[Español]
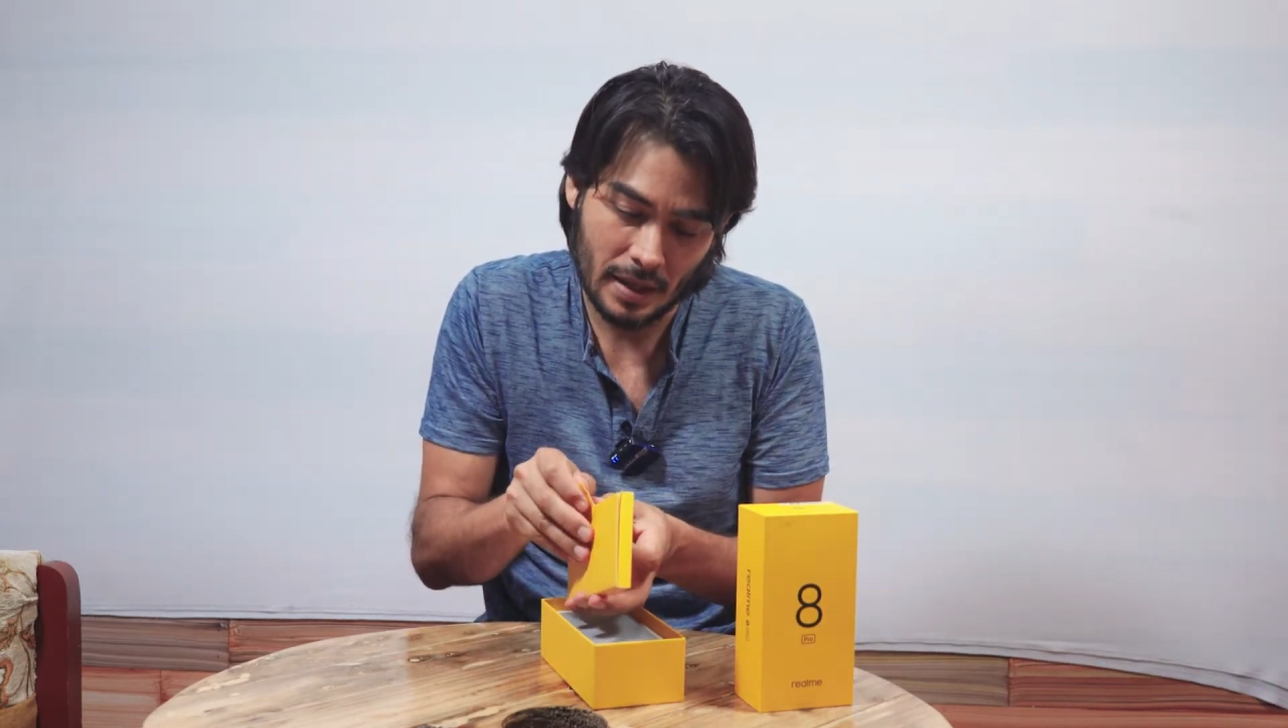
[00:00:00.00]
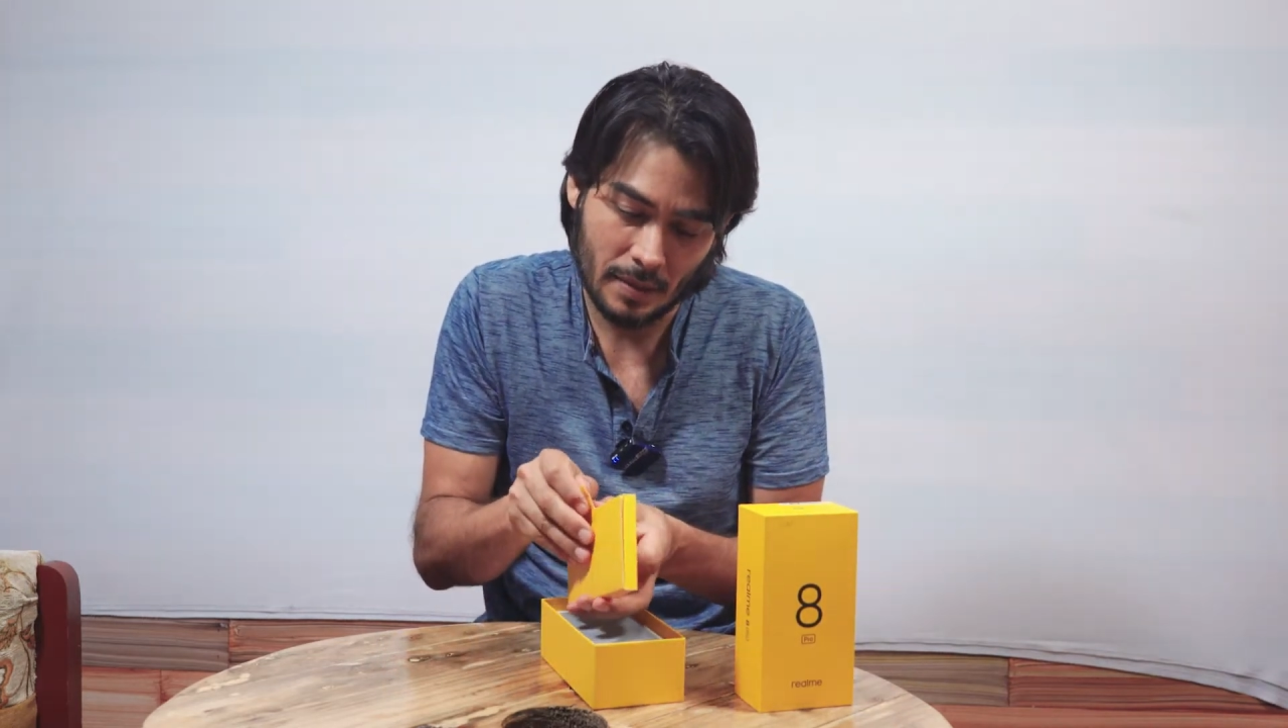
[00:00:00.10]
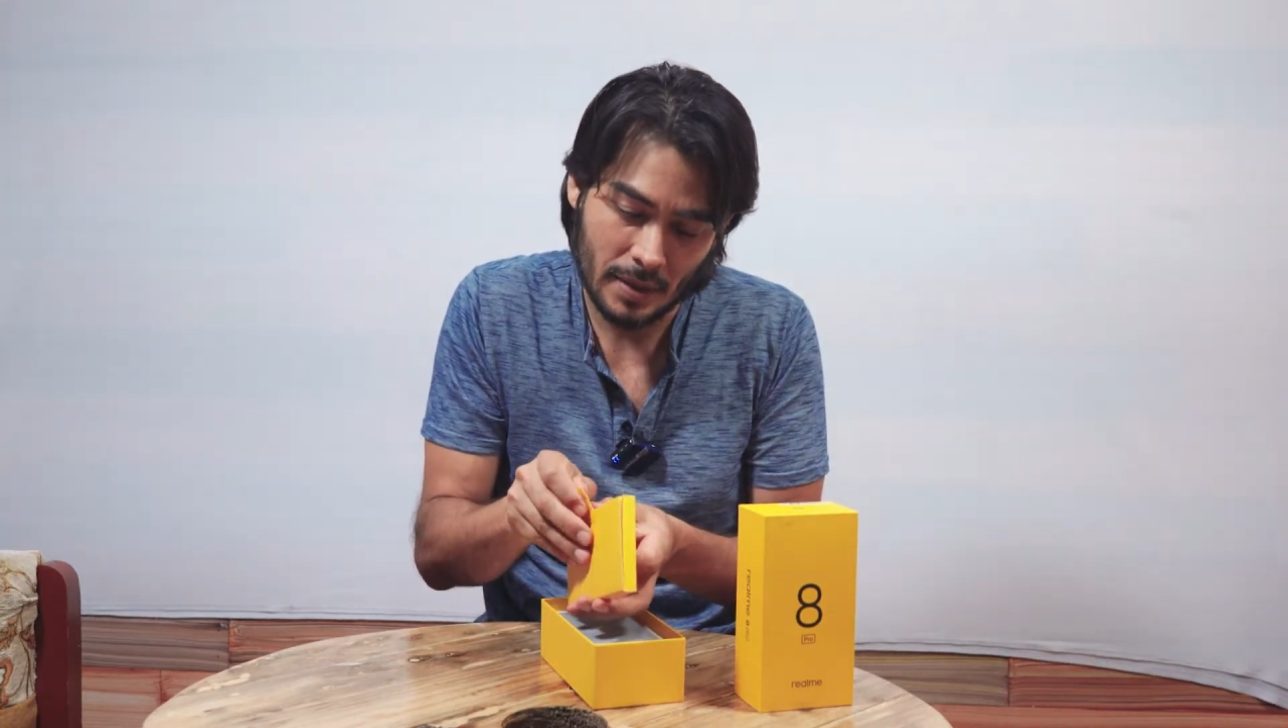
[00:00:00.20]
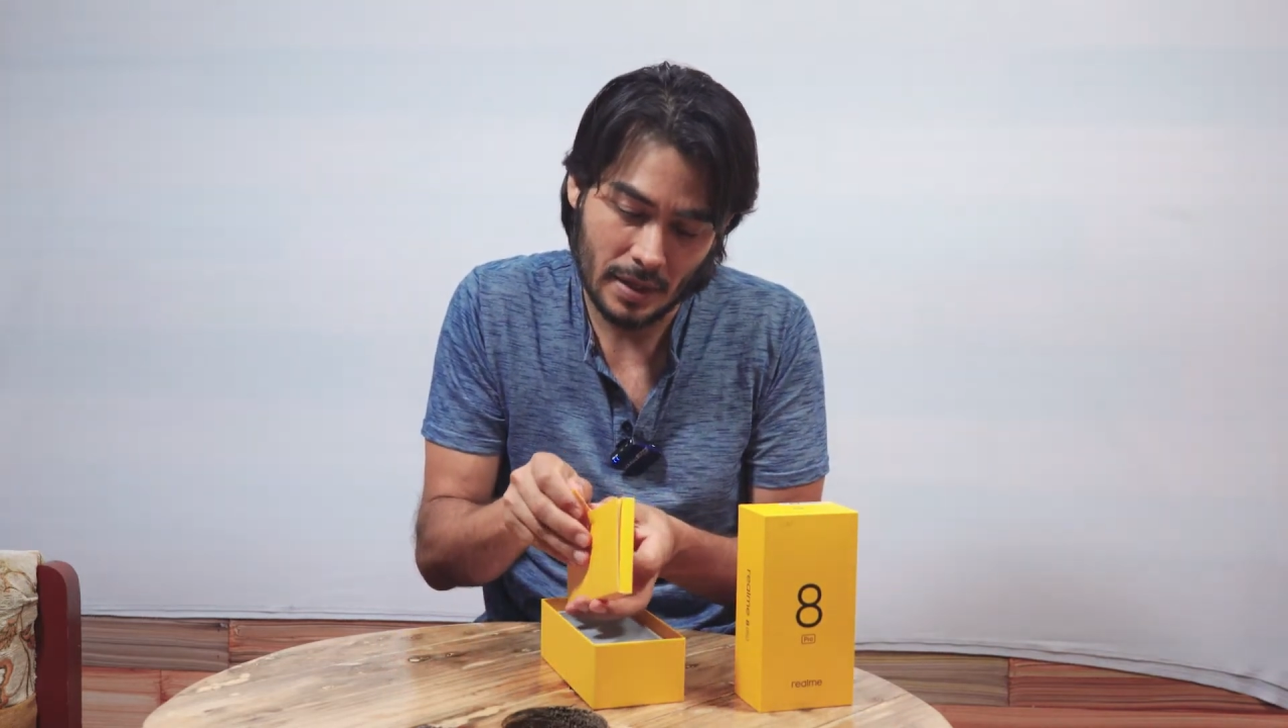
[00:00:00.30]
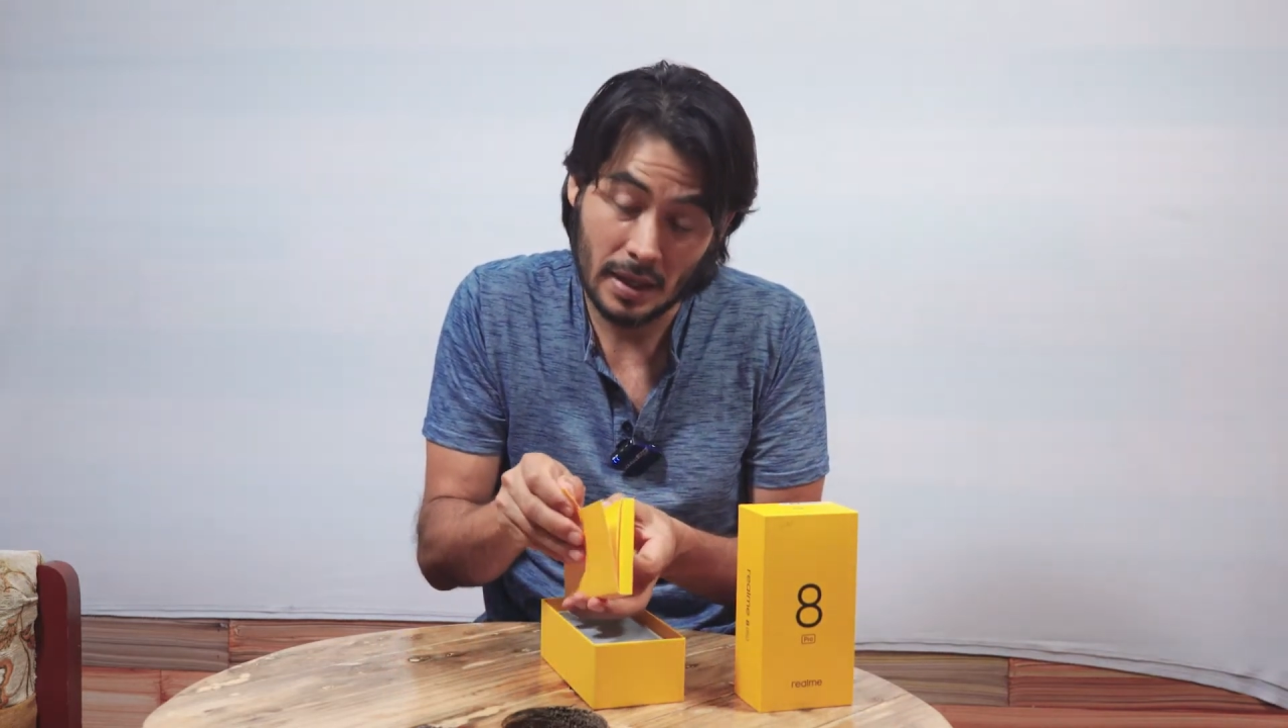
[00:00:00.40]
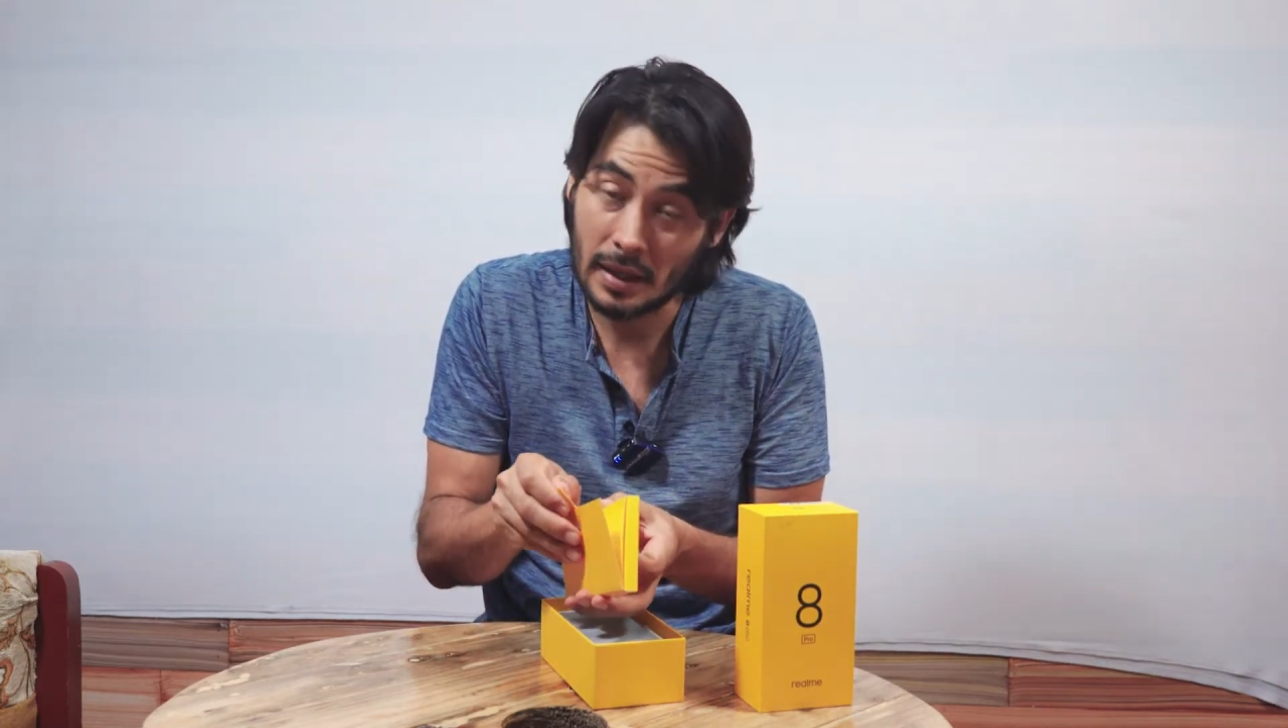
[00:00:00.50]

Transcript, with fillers: ha de venir